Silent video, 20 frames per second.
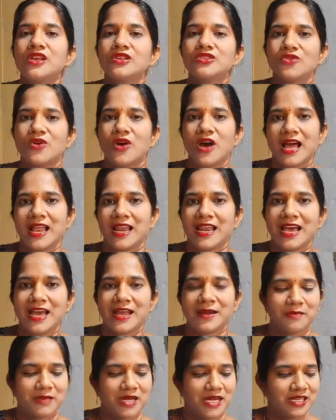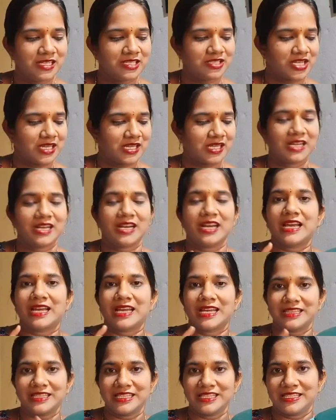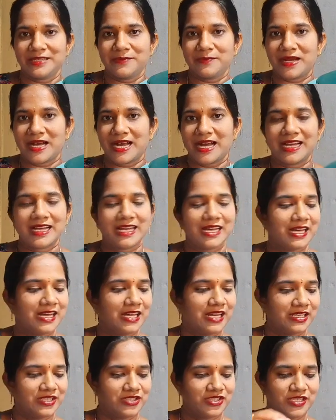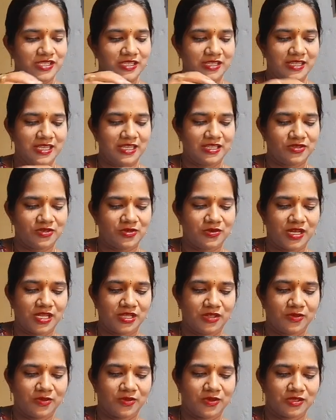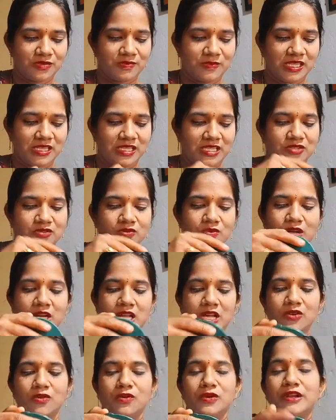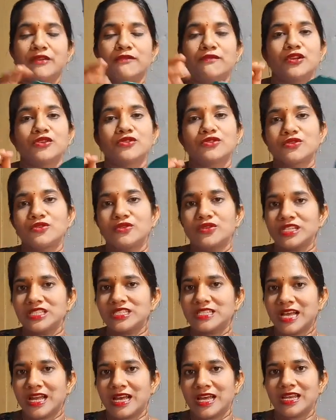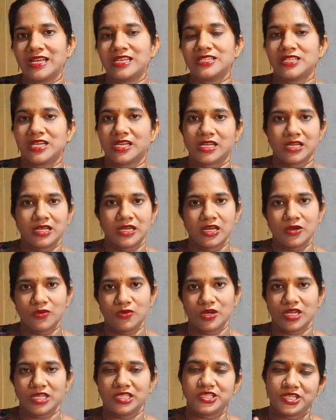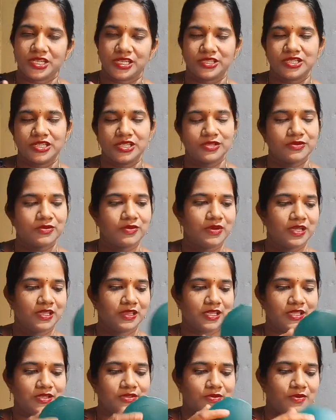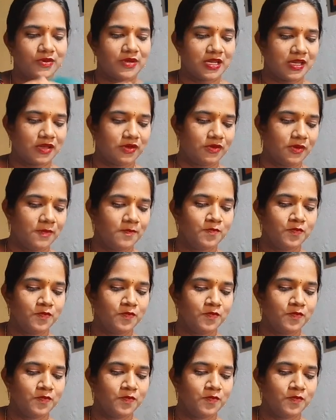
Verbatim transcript: సో అలా అనమాట చక్కగా నాకైతే ఇది బాగా నచ్చింది సో అందుకోసమే తీసుకున్నాను రివ్యూస్ కూడా చాలా చక్కగా ఉన్నాయి చెక్ చేసుకునే తీసుకున్నాను